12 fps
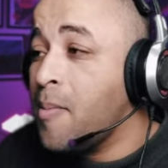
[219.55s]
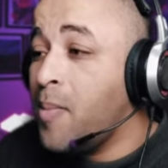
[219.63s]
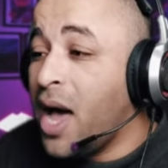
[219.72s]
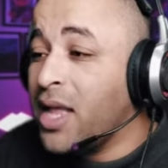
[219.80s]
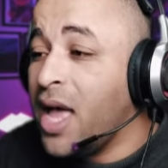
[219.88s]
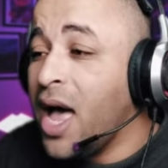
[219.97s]

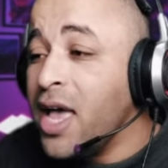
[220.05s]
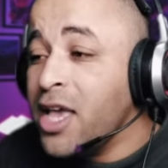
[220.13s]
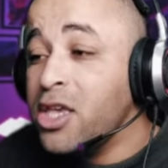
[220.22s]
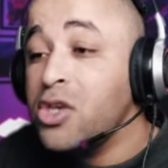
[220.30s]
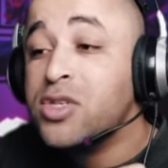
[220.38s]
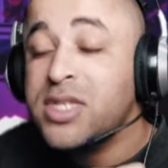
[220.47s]
بعدها
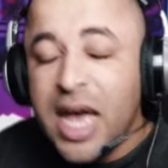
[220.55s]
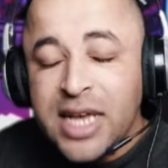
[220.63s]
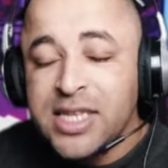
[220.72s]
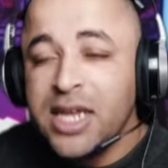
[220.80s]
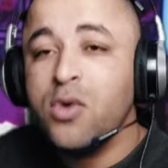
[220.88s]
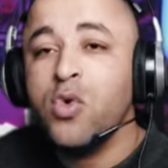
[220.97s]

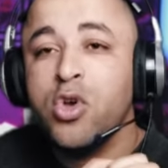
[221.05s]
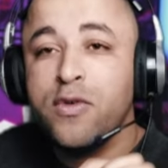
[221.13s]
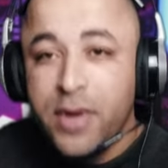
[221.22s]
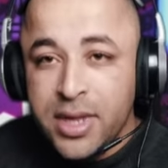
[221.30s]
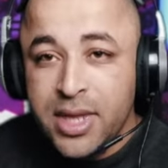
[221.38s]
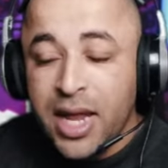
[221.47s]
يستحسن
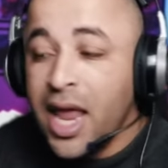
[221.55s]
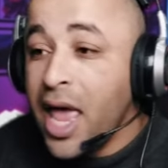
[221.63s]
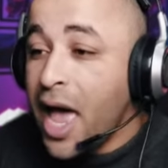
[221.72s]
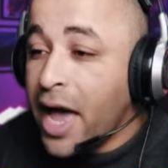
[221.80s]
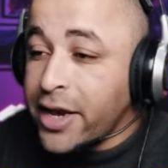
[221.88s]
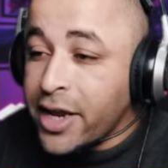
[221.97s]
ويفضل
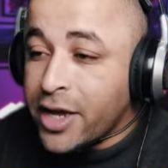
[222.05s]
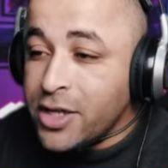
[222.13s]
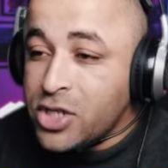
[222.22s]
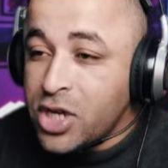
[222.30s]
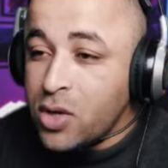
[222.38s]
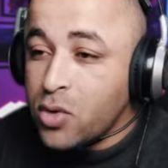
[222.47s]
انك
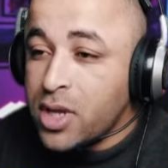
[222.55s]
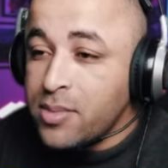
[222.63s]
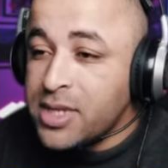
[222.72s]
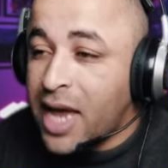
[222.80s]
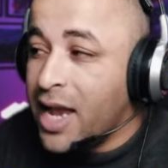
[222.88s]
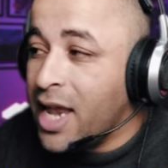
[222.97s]
تشيل
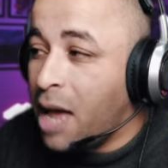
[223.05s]
وتمسح